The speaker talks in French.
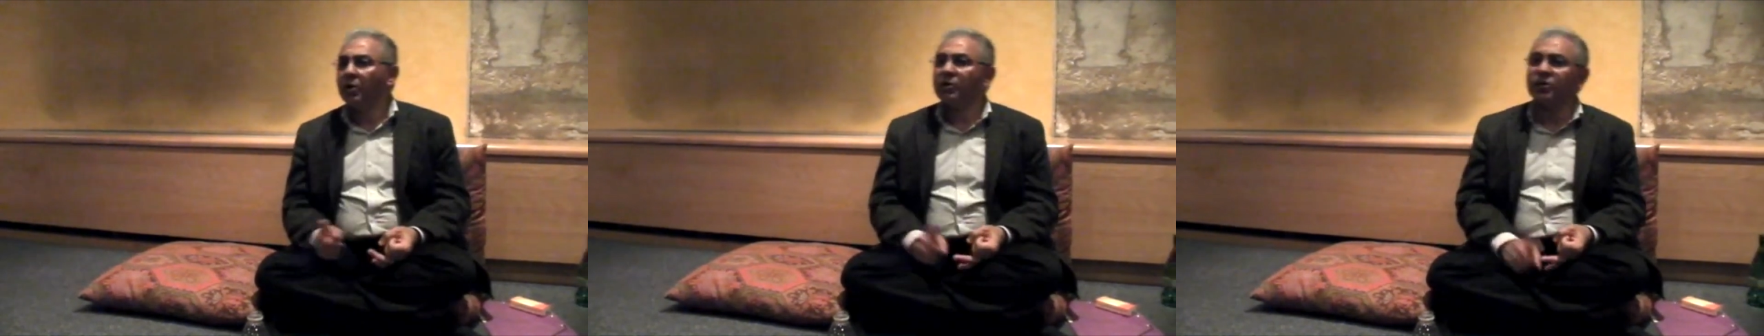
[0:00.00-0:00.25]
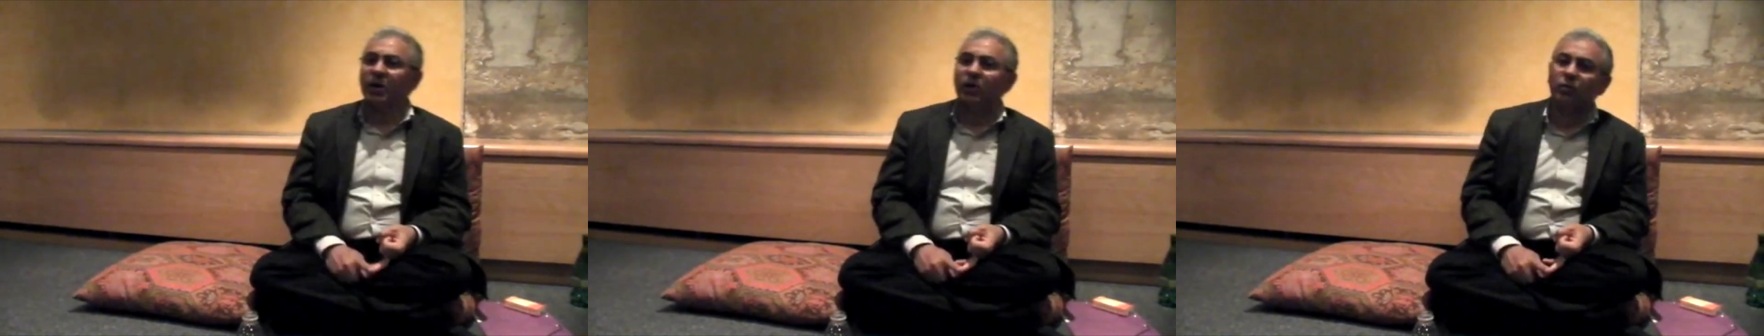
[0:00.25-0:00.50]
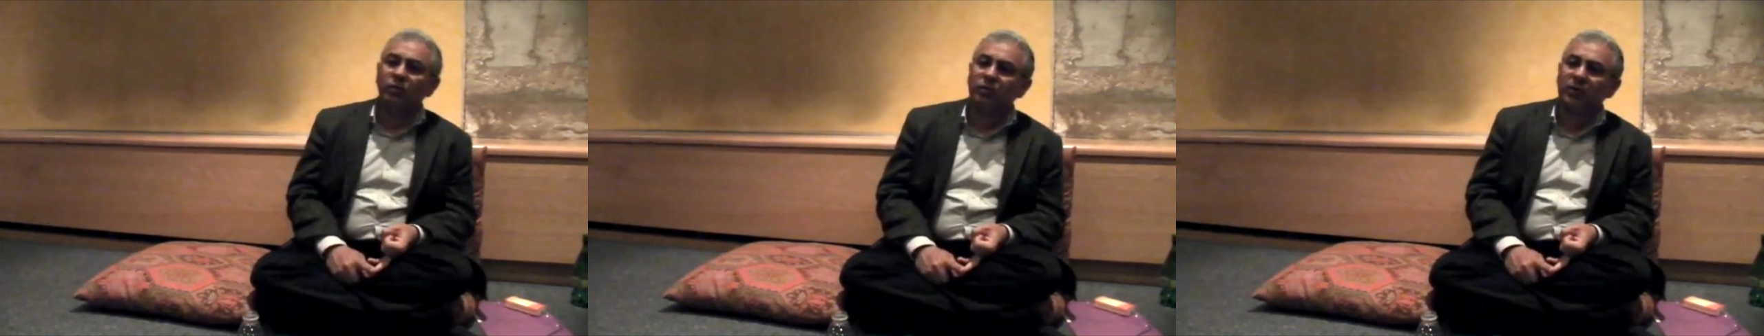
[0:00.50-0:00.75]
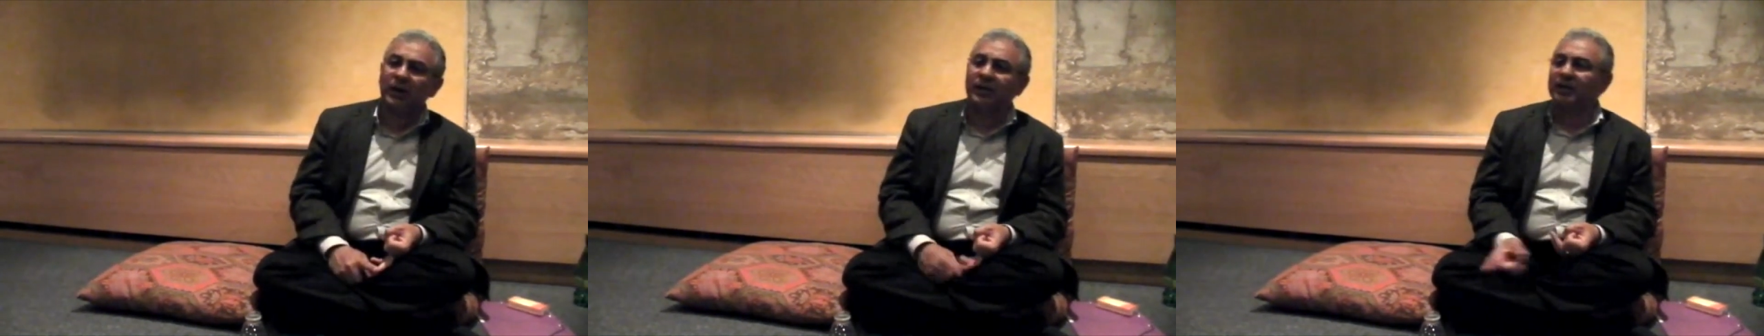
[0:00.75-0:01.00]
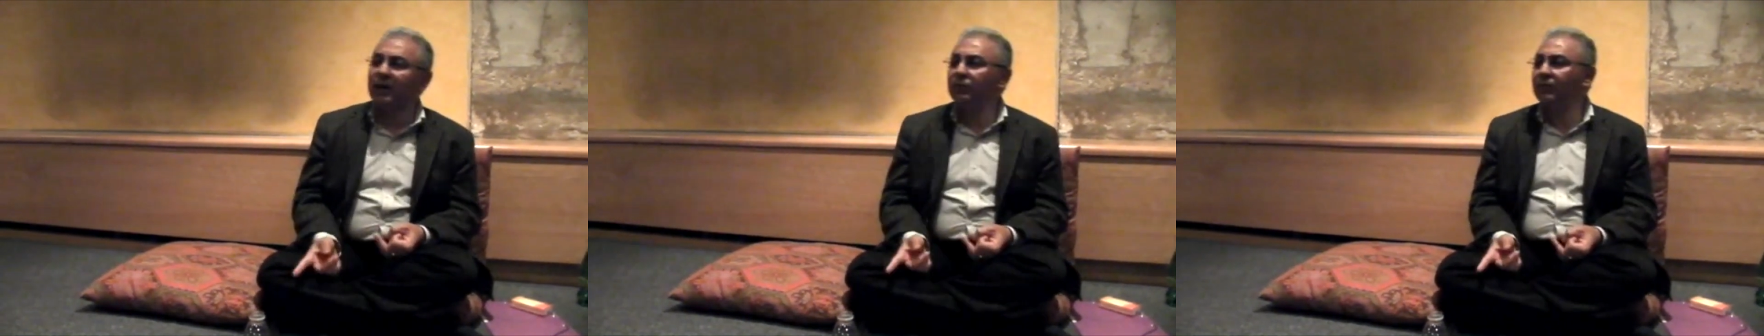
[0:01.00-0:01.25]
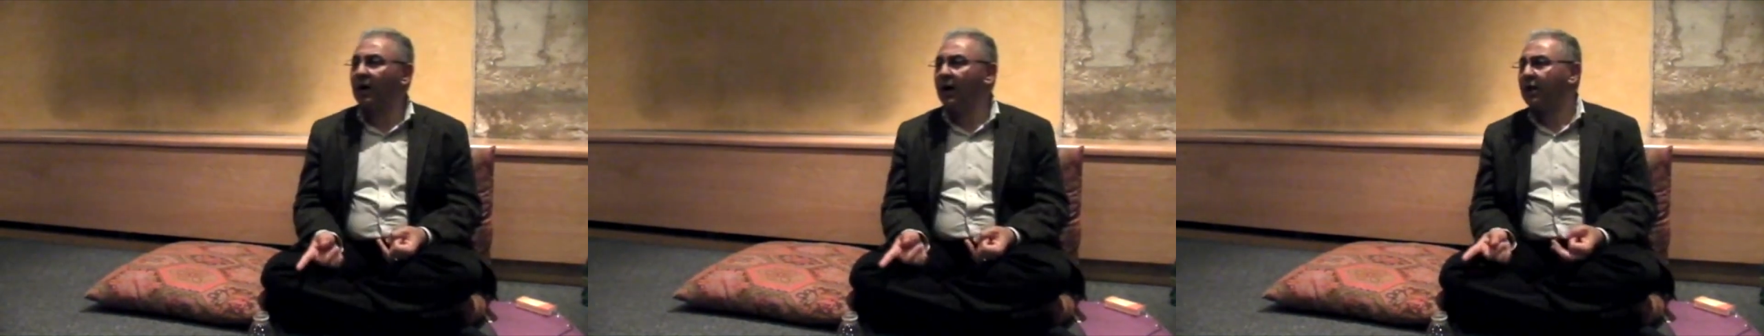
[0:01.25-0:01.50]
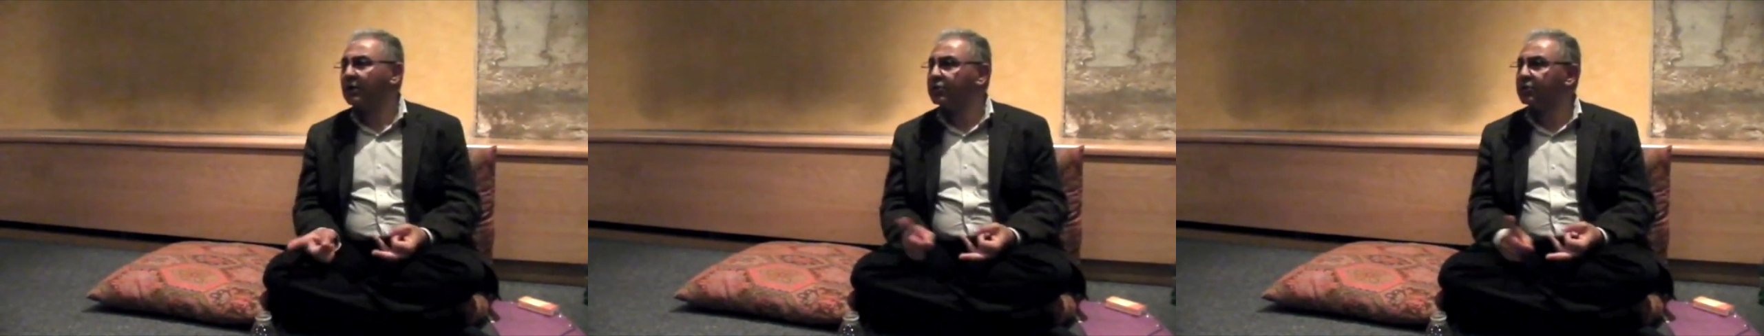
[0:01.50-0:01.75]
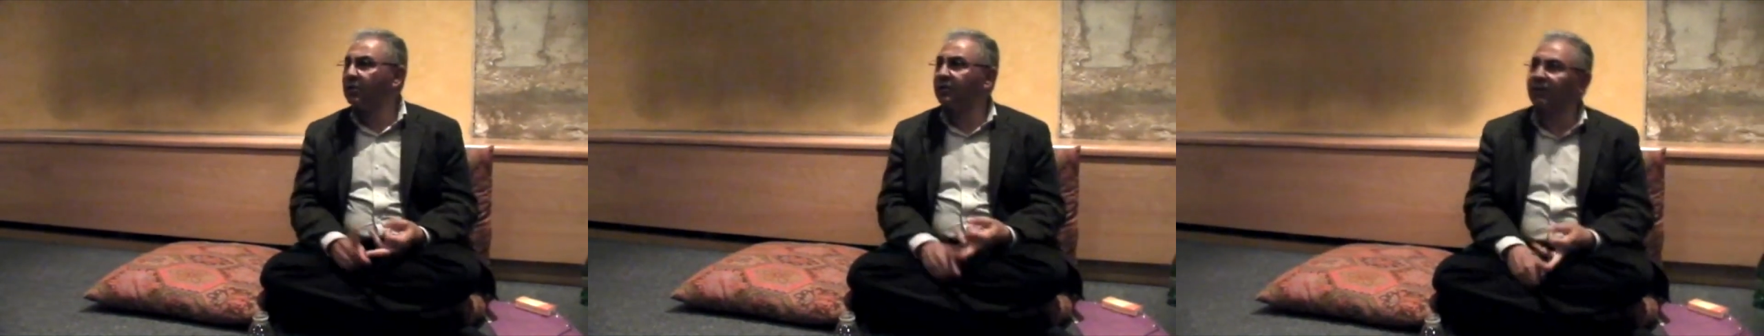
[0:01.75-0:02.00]
j'ai lu tel et tel
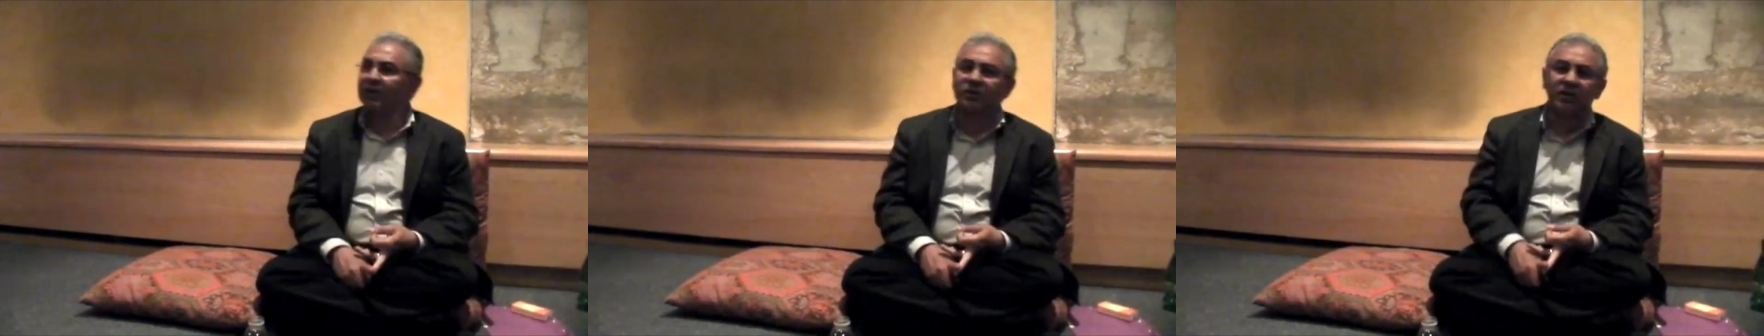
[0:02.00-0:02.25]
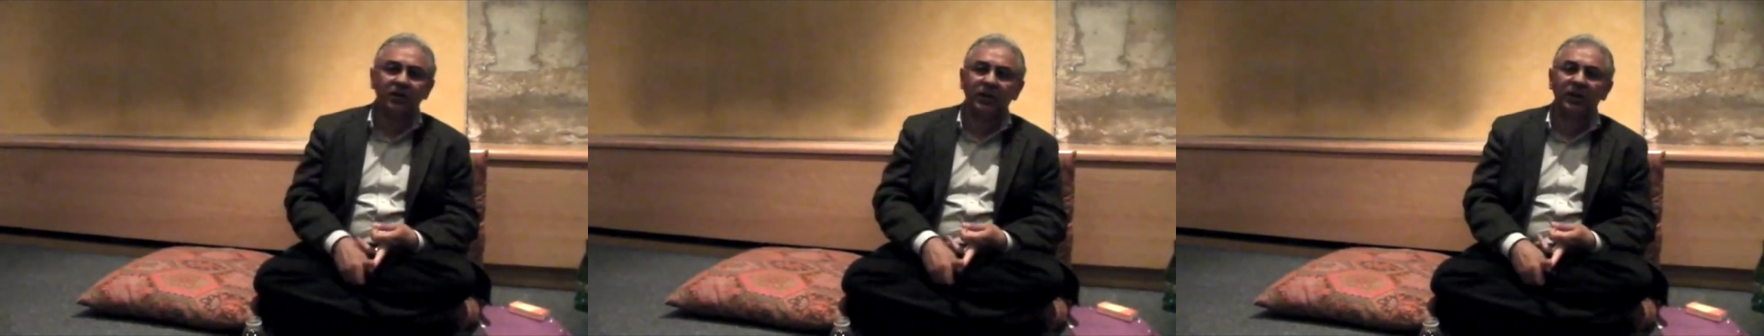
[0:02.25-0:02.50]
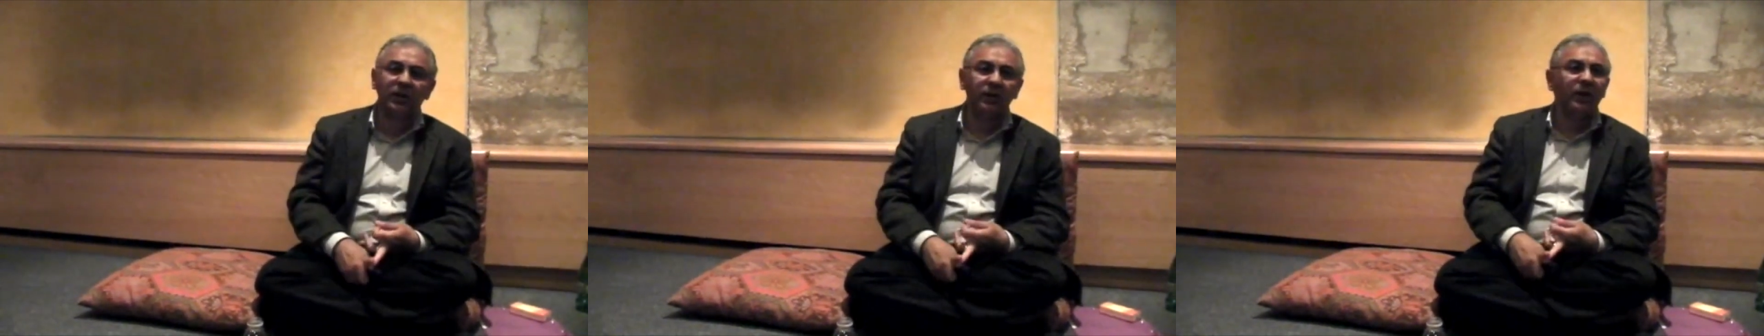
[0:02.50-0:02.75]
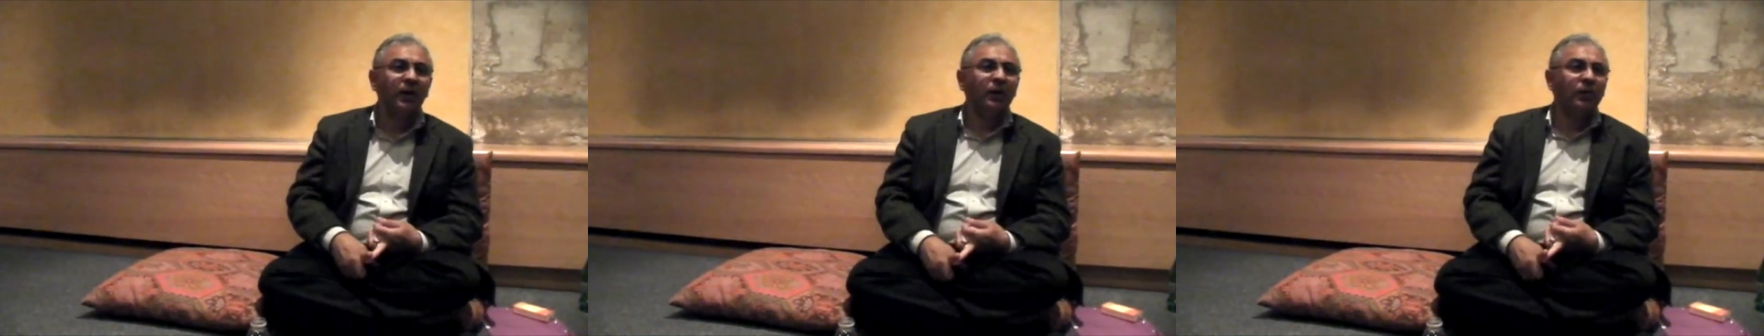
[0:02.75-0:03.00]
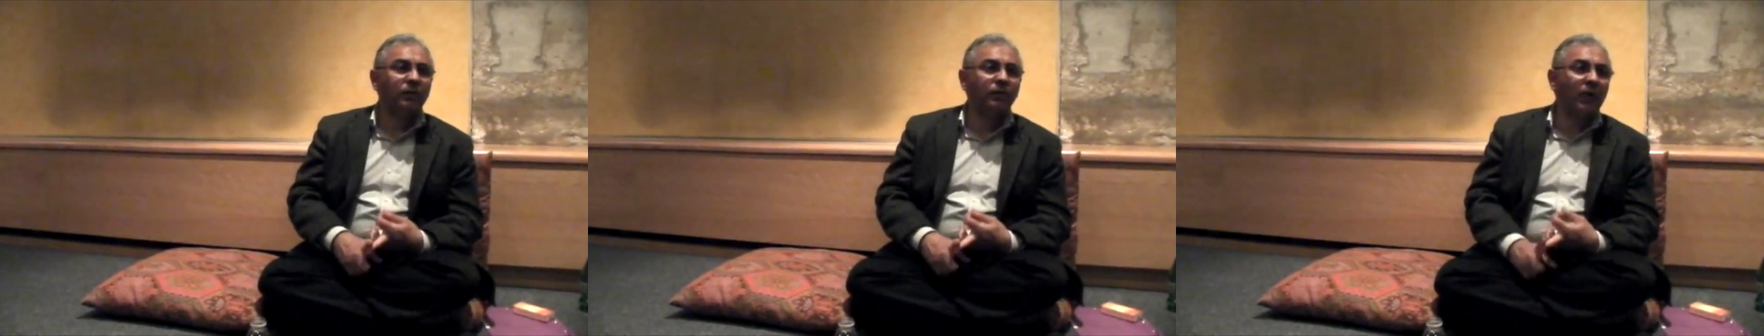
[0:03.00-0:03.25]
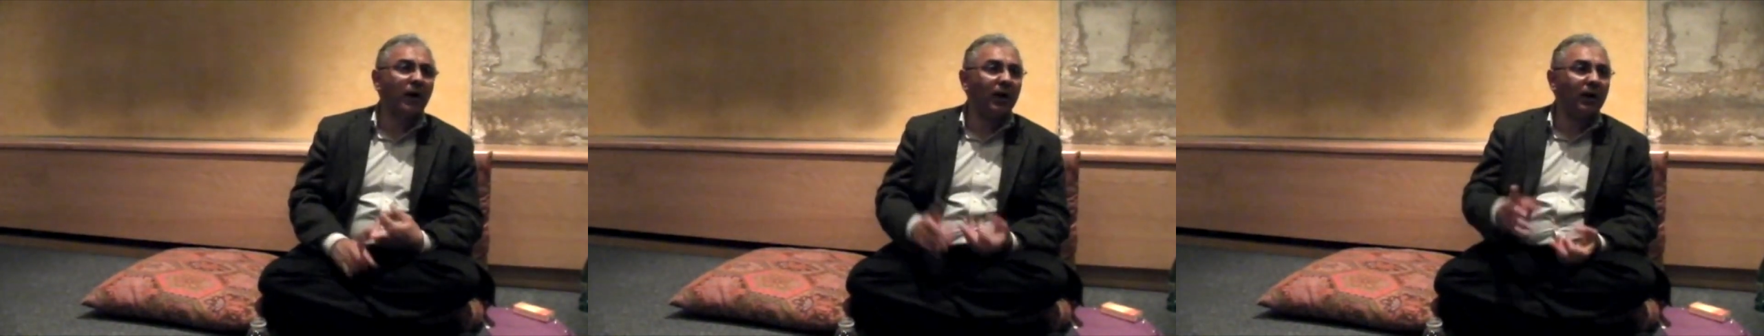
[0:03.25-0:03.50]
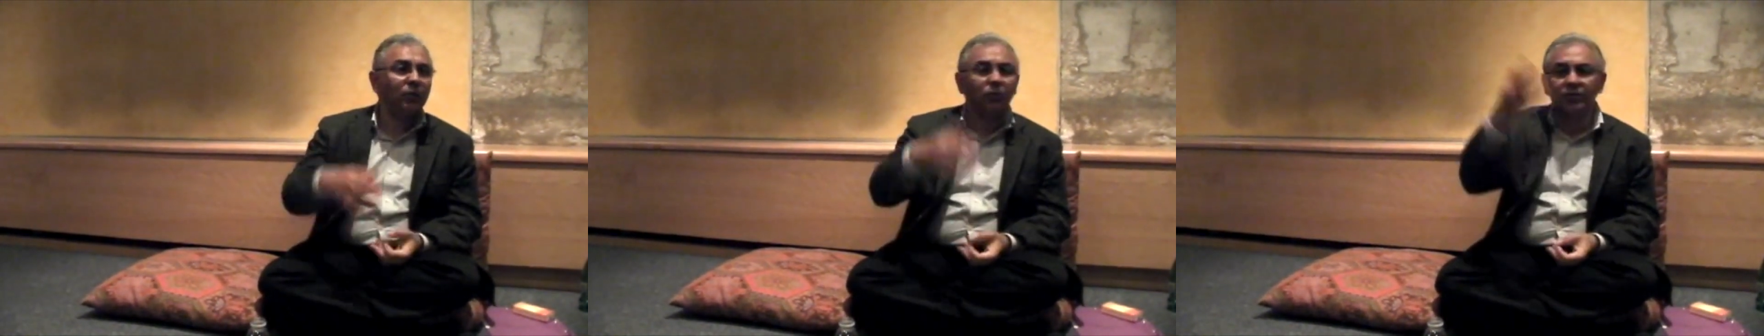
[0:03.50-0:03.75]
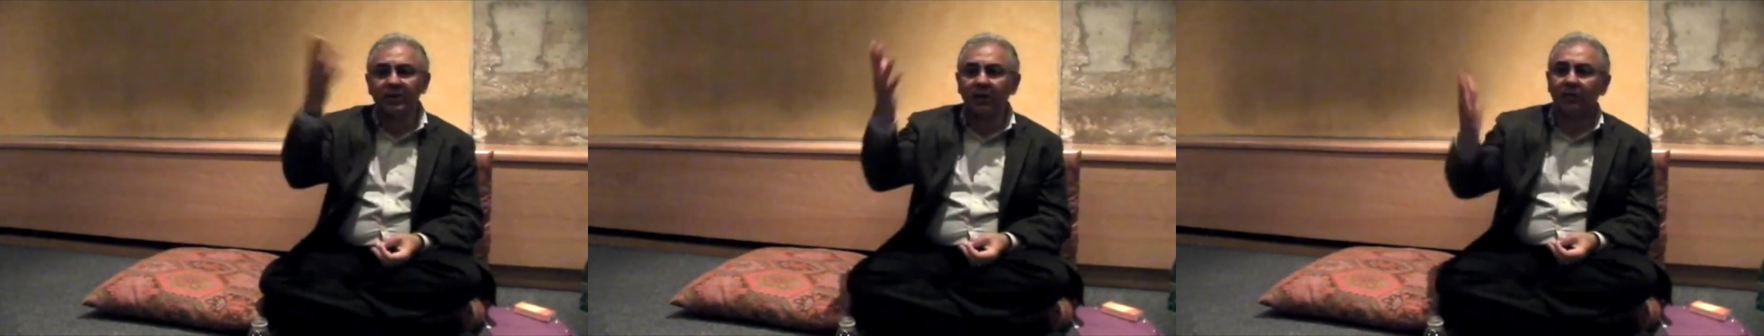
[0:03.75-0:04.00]
ouvrage, j'ai été voir un
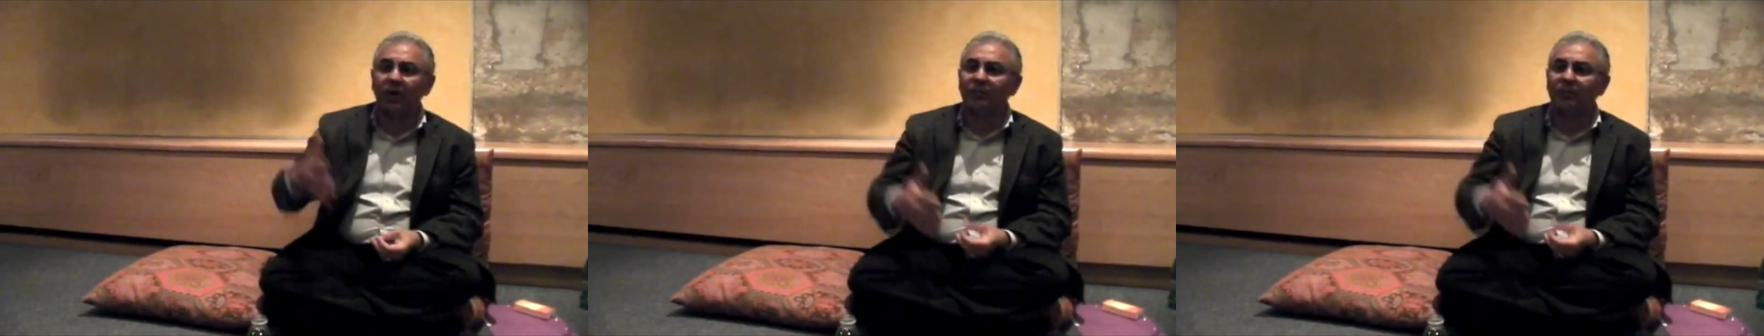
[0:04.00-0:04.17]
concert de